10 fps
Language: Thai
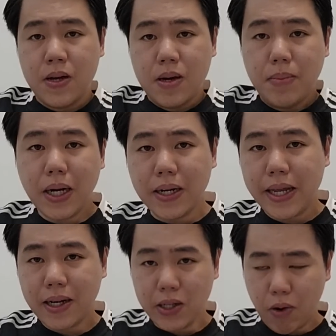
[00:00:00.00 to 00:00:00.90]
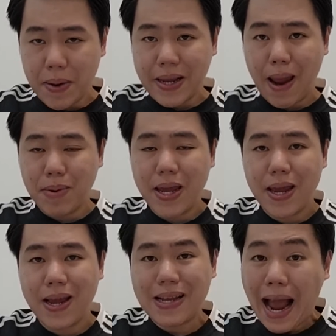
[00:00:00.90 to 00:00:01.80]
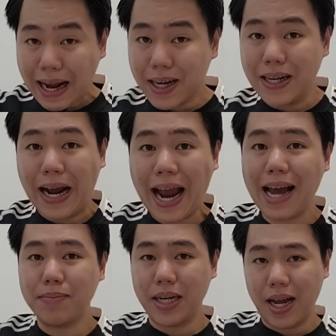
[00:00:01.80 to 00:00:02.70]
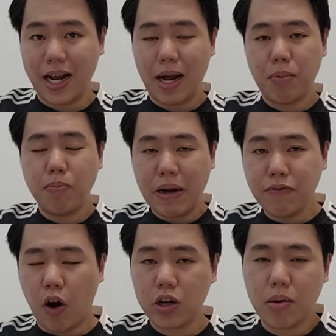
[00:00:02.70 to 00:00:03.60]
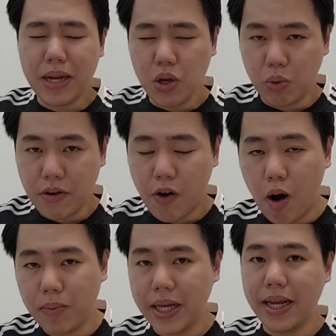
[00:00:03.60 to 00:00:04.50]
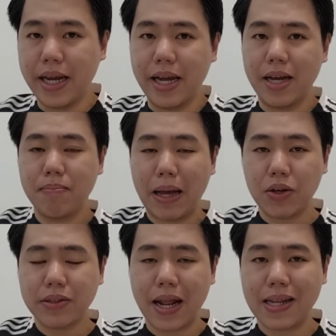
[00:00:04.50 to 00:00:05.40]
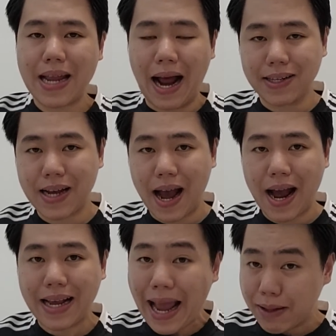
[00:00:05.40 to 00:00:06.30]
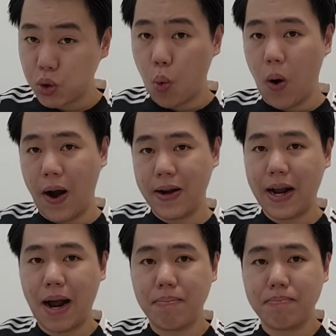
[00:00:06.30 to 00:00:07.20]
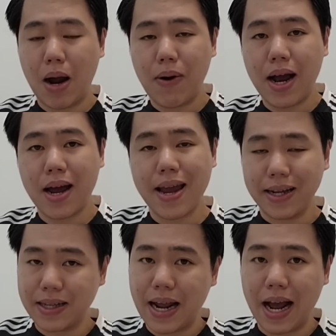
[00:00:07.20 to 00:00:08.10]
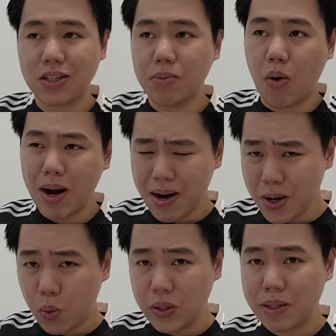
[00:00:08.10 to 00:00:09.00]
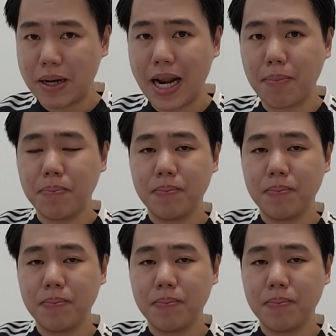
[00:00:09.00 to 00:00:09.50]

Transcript: เมื่อคืนนี้ก็ถือว่าเป็นเกมที่ยากเกินคาดเหมือนกันนะครับเพราะเบรนท์ฟอร์ดก็ไม่ได้อยู่ในฟอร์มที่ดีแมนยูเต็ดอยากจะแก้ตัวนะครับแม้ว่าเอลิกเทนฮางจะบอกว่าเฮ้ยคุณจะมานับ